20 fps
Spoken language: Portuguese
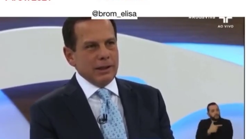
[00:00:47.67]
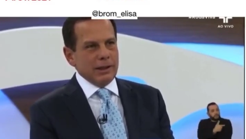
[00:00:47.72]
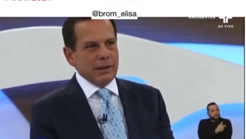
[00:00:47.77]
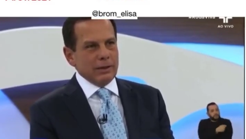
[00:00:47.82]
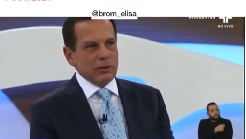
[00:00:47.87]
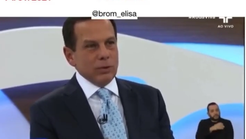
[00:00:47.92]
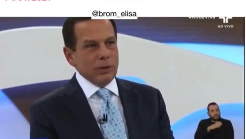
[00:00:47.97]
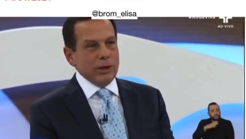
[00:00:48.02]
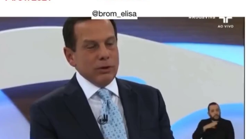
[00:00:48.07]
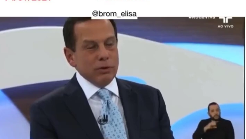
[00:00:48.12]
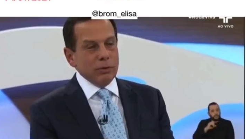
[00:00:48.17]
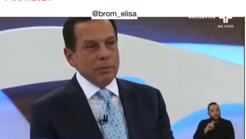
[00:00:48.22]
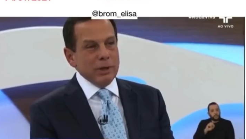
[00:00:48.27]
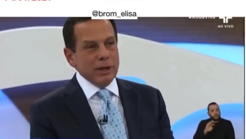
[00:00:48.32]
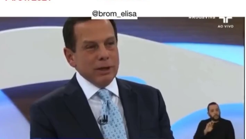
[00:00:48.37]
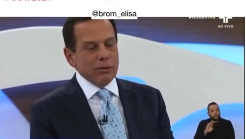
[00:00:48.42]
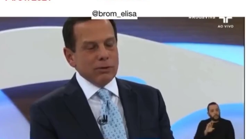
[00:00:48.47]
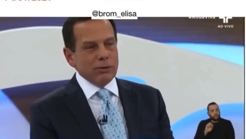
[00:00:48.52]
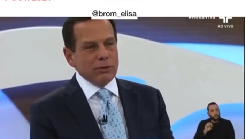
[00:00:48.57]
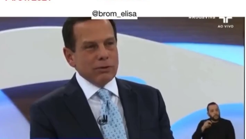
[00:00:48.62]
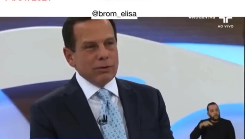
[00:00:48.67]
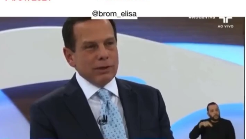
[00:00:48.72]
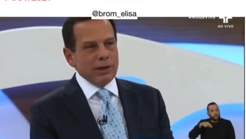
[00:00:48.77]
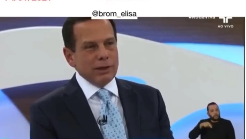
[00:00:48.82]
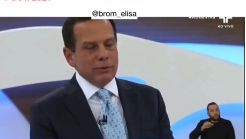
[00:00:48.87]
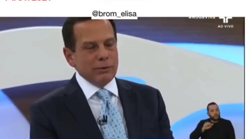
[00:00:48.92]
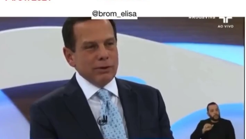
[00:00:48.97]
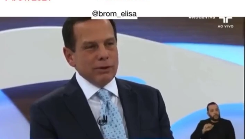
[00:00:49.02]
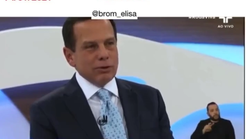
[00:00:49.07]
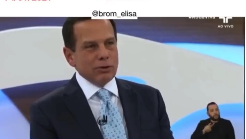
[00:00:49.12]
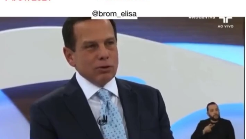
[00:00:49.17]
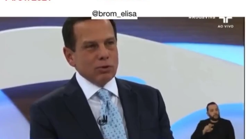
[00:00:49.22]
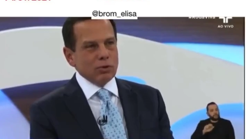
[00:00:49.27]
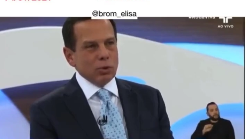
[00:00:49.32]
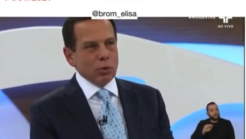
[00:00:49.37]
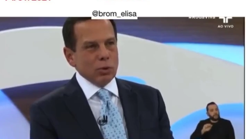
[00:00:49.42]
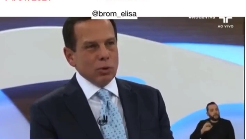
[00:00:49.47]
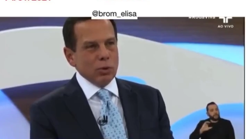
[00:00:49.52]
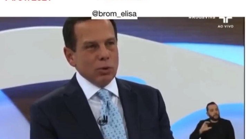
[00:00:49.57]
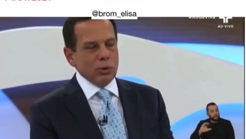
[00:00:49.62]
Ah, durante meses, a Anvisa
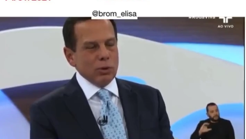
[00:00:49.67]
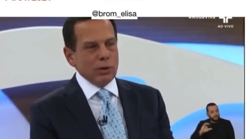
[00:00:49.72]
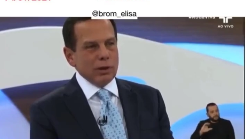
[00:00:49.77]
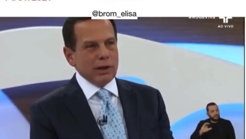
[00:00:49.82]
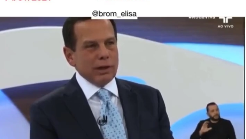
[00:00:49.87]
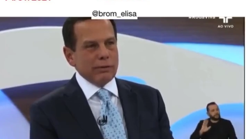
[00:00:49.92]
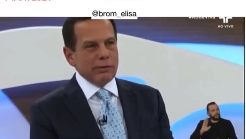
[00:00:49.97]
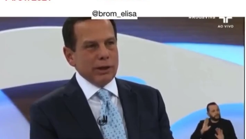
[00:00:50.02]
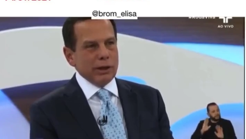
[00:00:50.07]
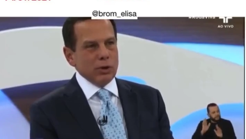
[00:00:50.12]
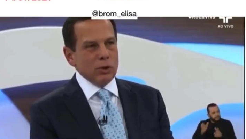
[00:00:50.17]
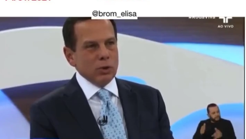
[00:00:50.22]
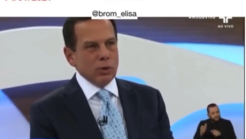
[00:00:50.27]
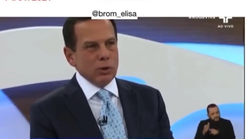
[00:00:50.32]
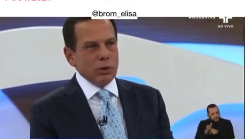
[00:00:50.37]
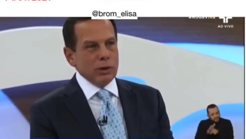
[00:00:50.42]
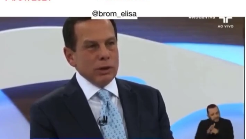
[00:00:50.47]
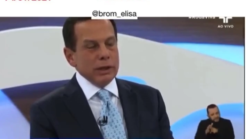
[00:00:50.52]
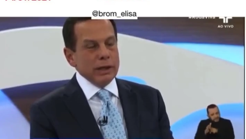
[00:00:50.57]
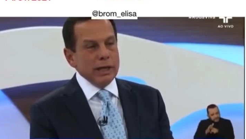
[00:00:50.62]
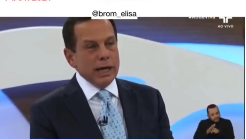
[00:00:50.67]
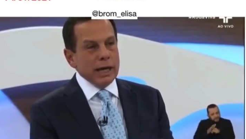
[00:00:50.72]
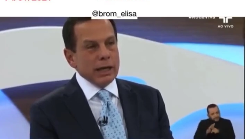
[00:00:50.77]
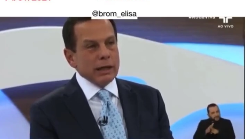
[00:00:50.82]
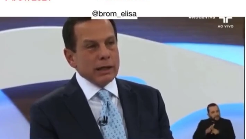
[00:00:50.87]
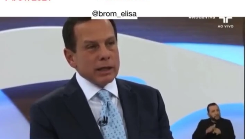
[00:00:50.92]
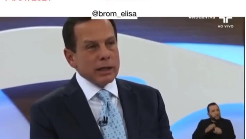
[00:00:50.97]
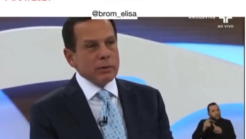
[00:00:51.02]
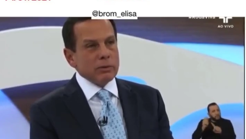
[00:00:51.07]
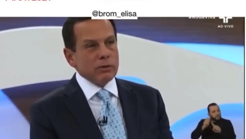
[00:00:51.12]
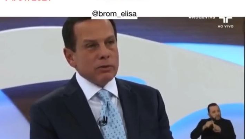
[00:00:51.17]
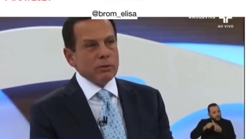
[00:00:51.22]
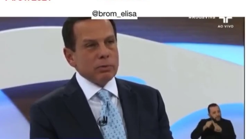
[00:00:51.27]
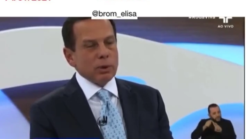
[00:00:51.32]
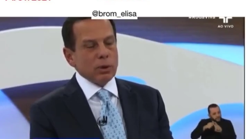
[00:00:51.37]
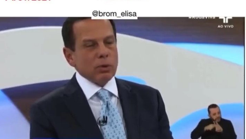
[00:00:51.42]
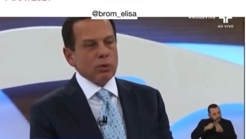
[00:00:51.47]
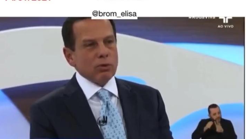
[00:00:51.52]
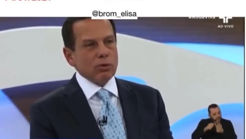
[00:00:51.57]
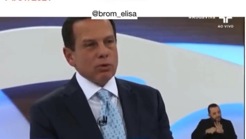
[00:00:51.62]
estudou, avaliou e ela que
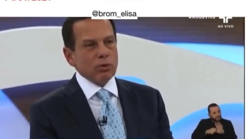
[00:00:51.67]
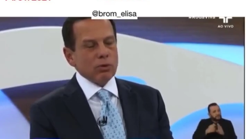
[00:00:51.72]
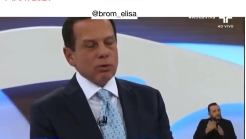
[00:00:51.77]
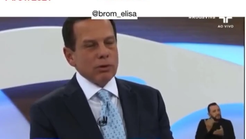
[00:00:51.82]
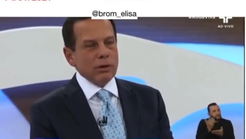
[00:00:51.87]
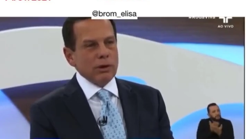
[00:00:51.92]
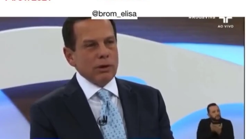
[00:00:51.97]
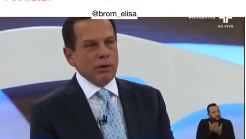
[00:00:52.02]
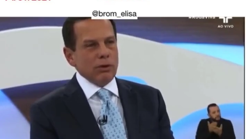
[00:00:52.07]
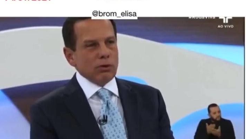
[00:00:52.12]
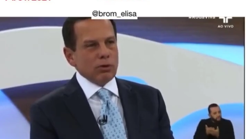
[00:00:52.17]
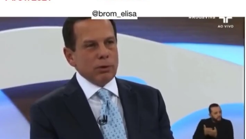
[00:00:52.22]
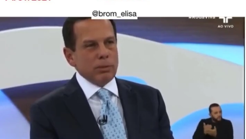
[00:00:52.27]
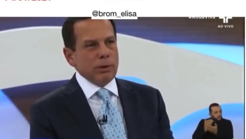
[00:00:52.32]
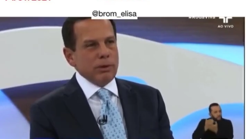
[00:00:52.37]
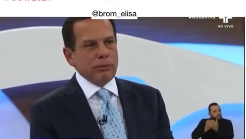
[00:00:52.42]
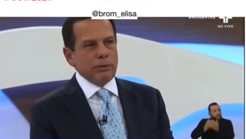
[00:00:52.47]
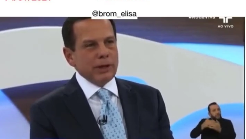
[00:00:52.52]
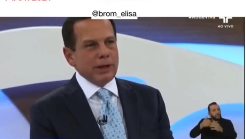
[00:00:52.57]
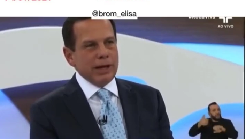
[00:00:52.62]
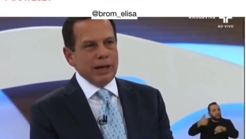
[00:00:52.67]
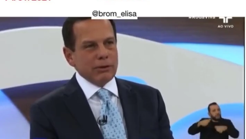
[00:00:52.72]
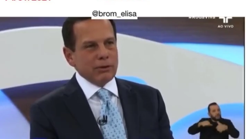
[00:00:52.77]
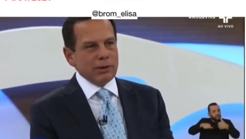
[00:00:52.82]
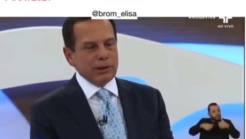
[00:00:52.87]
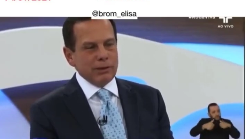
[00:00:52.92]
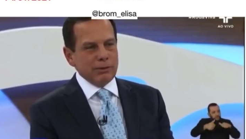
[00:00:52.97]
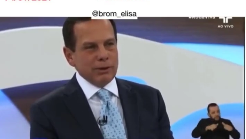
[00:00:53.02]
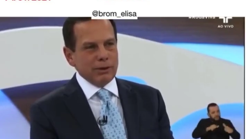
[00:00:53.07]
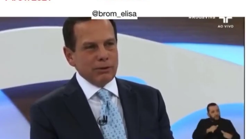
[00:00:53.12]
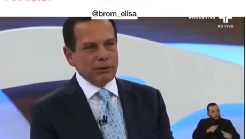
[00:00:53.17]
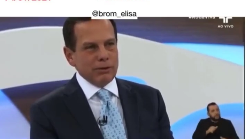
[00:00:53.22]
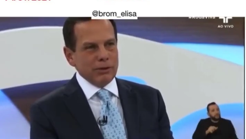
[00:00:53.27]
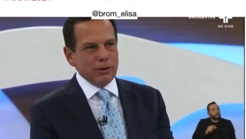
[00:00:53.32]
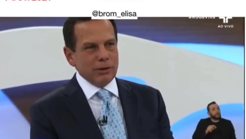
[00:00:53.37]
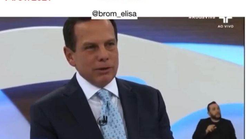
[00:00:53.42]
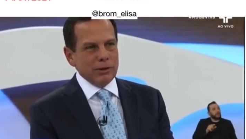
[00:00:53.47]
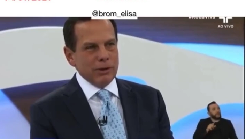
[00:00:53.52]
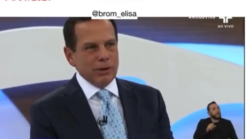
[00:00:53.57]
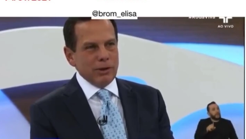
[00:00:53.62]
se pronunciou sobre a eficácia da
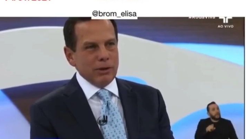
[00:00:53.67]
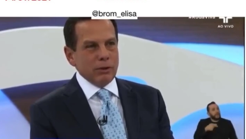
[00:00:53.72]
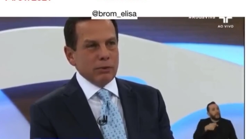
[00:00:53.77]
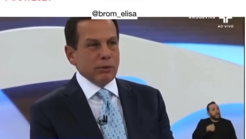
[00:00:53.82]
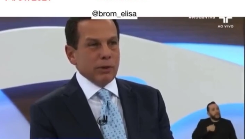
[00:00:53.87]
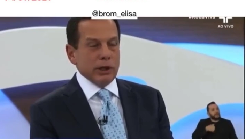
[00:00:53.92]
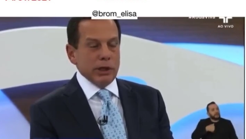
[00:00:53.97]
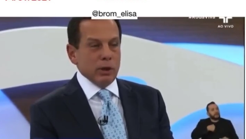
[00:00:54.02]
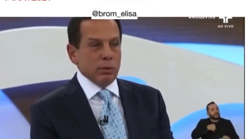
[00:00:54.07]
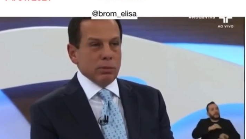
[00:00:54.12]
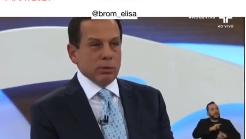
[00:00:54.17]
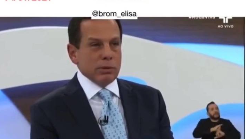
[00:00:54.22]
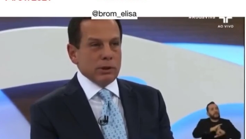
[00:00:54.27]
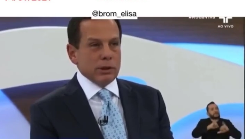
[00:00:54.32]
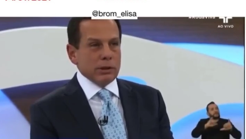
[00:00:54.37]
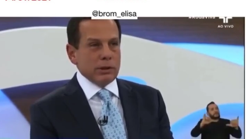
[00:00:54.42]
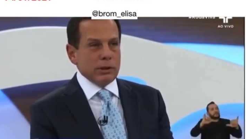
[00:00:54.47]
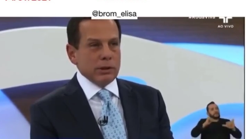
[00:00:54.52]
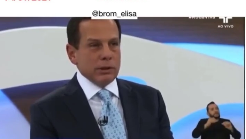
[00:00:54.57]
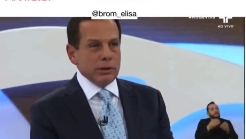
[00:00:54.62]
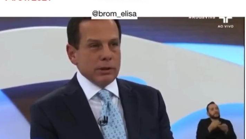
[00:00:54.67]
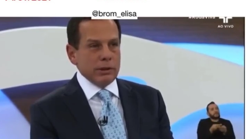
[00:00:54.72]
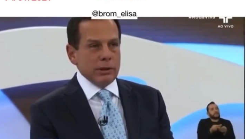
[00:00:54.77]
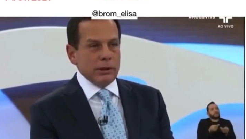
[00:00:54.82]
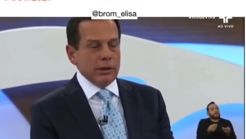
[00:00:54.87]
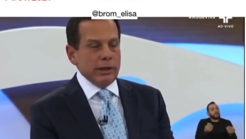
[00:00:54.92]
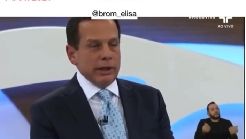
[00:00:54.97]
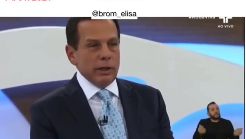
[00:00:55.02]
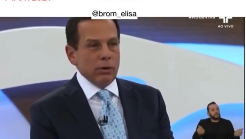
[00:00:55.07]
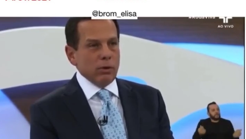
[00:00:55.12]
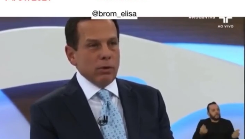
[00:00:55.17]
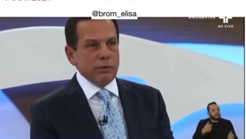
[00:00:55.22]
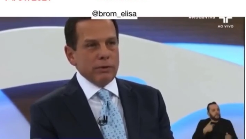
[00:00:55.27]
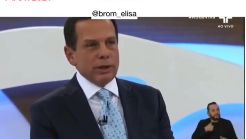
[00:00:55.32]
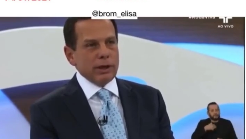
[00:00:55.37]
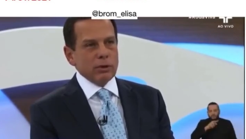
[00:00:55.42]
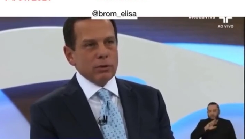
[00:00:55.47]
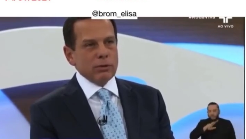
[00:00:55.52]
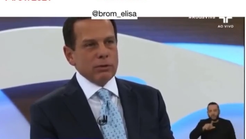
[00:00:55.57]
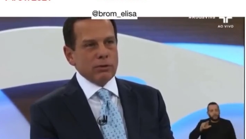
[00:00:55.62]
vacina. Não foi nem o Butantan, nem o
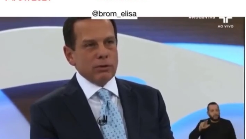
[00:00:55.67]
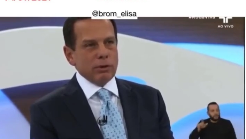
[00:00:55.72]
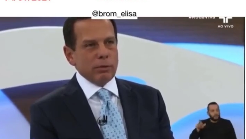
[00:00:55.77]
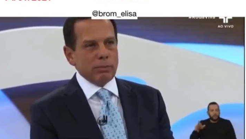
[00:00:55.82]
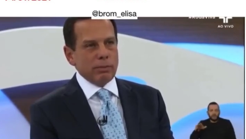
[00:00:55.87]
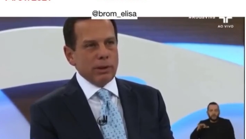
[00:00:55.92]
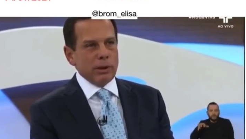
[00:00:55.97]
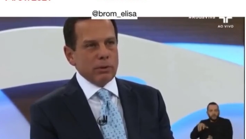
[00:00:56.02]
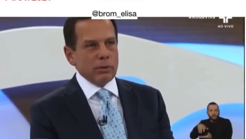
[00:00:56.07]
governador de